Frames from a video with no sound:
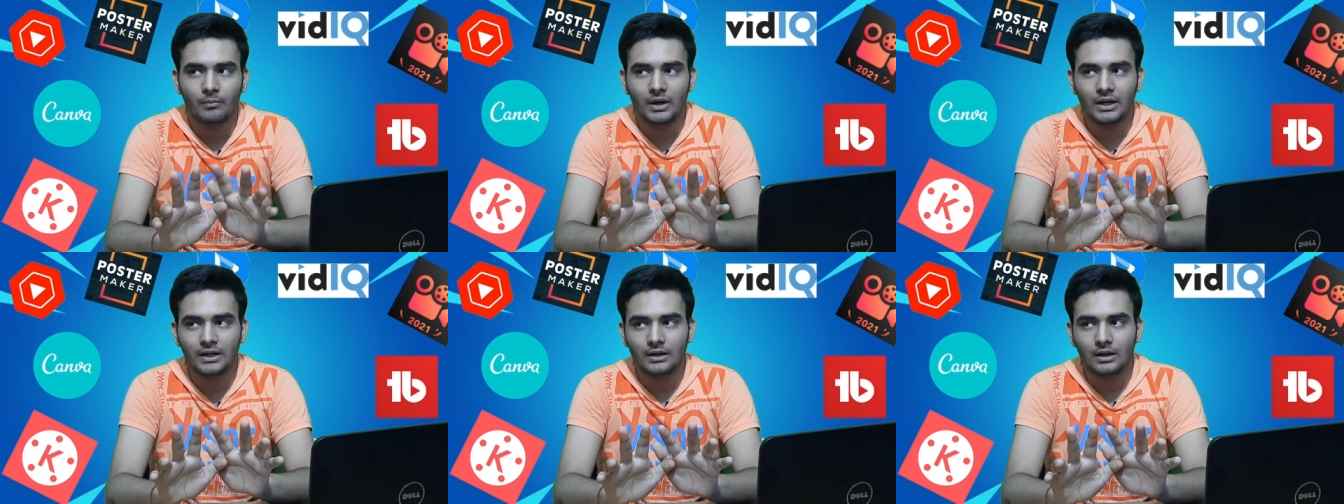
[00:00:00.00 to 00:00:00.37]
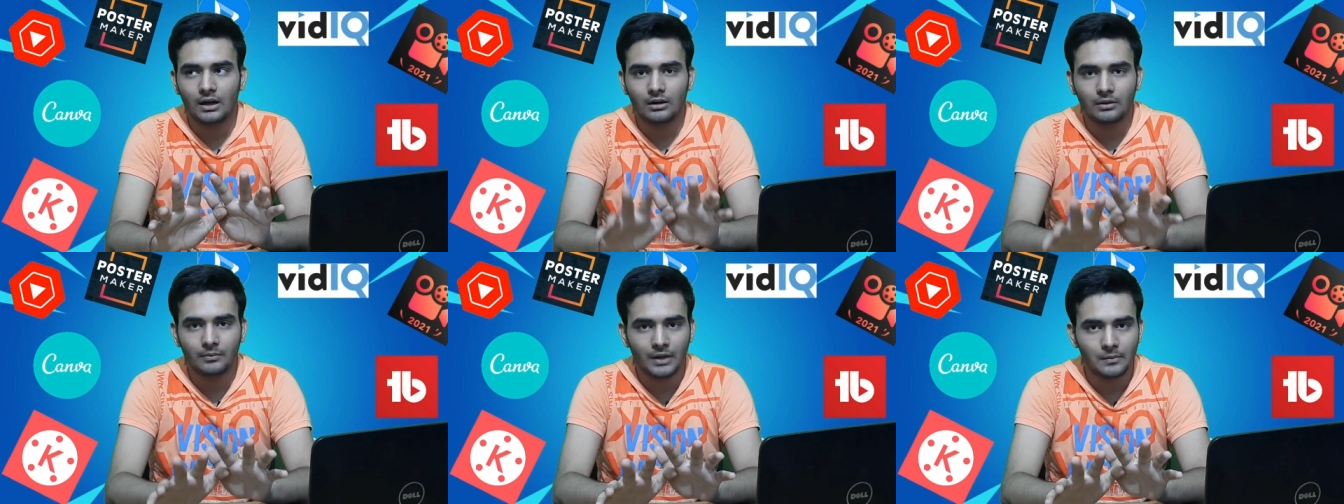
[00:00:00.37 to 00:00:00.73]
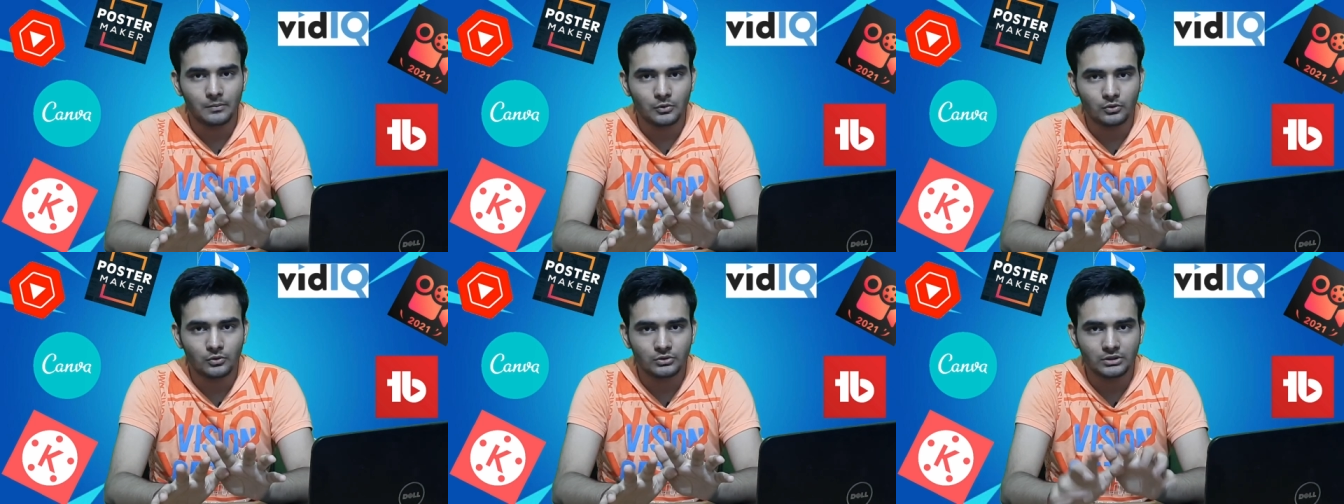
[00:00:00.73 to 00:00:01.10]
बट अगर मैं
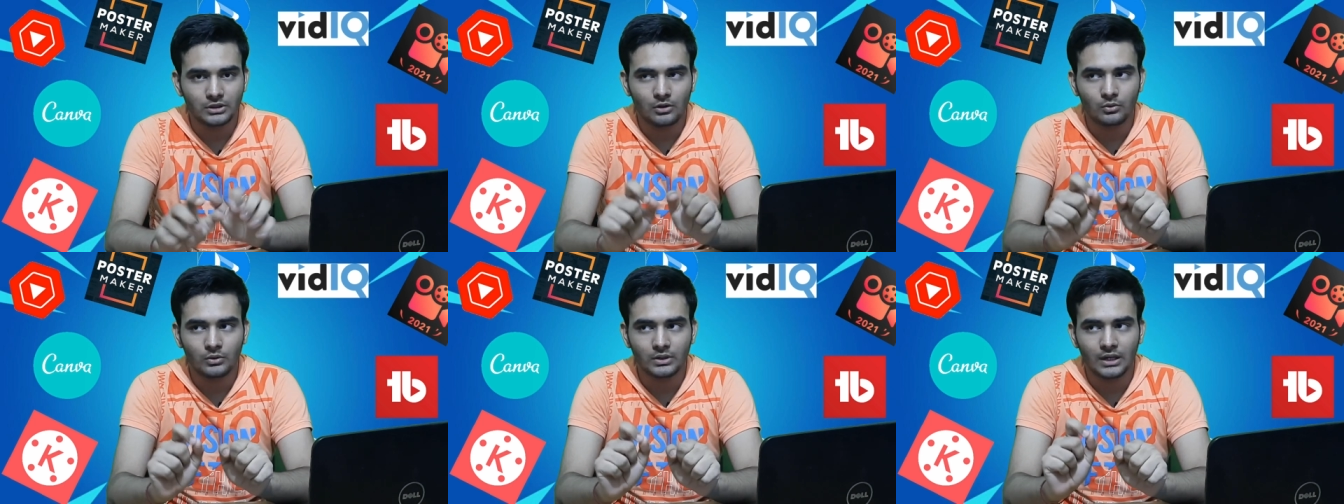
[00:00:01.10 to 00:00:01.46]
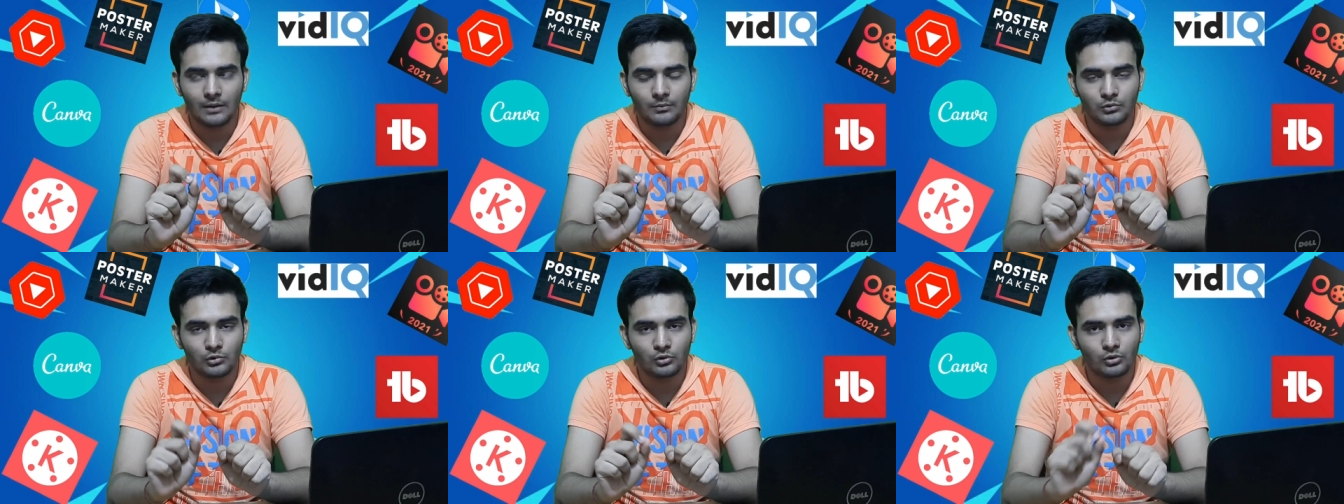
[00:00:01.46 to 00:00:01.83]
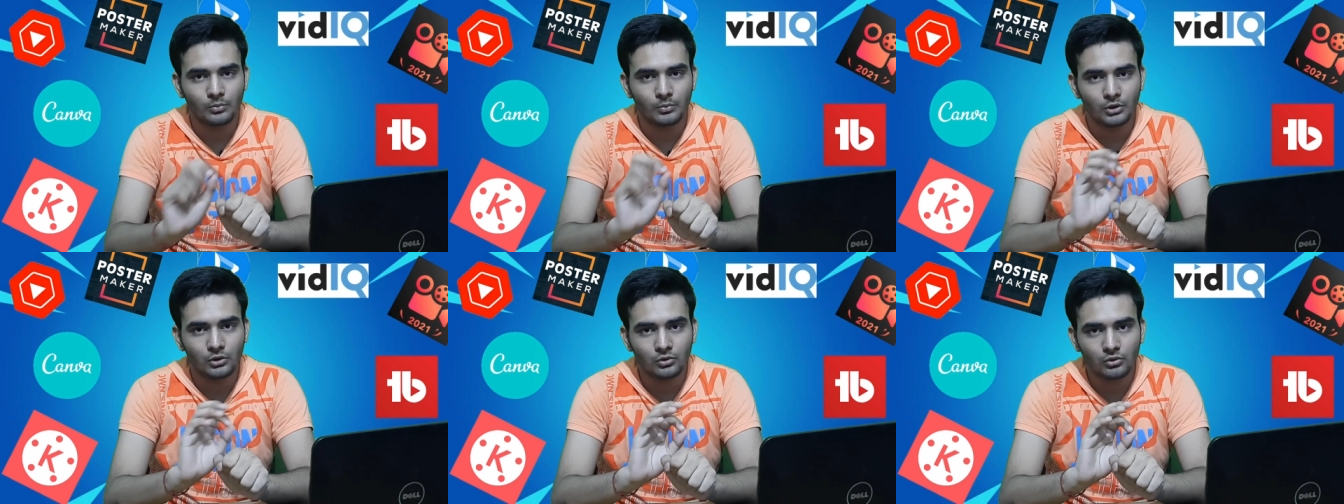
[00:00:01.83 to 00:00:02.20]
आप लोगों से कहूँ कि आप लोगों
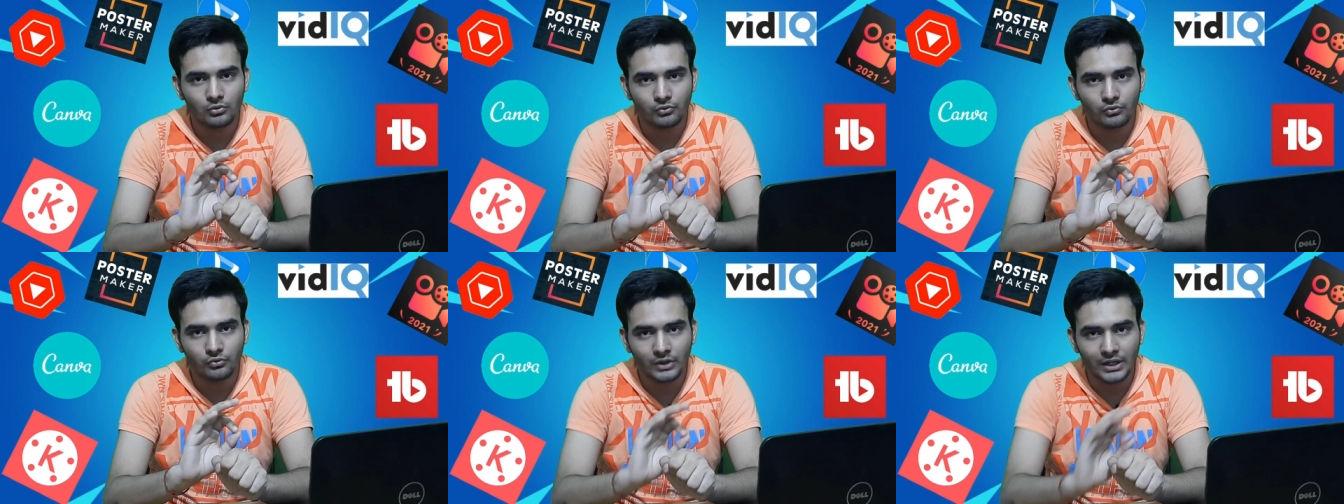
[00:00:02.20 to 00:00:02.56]
को बिल्कुल